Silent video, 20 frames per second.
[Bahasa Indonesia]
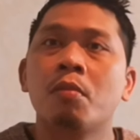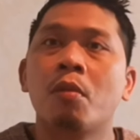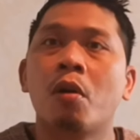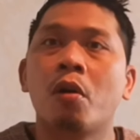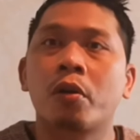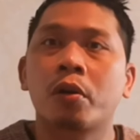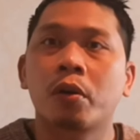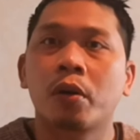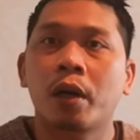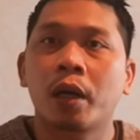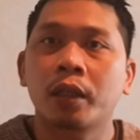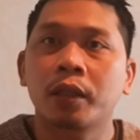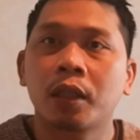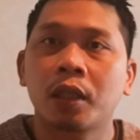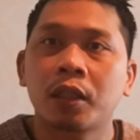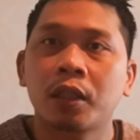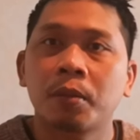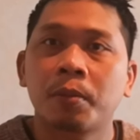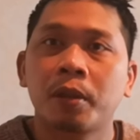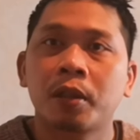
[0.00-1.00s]
Mohon
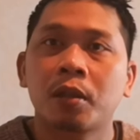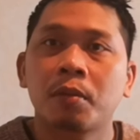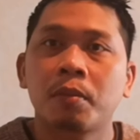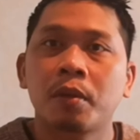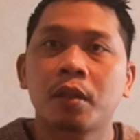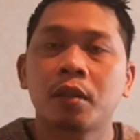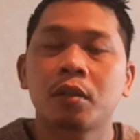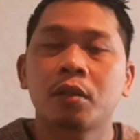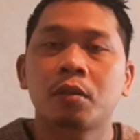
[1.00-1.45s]
doanya teman-teman